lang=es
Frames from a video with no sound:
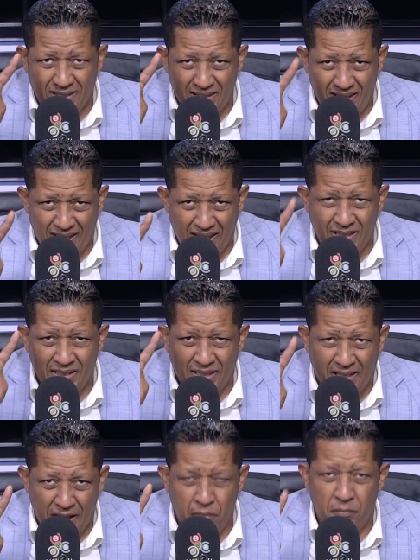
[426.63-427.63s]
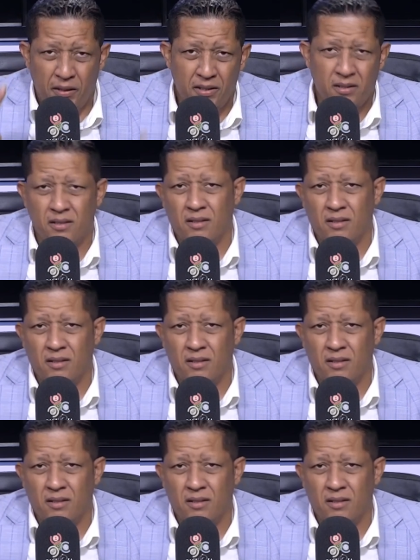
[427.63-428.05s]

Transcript: y grandes crímenes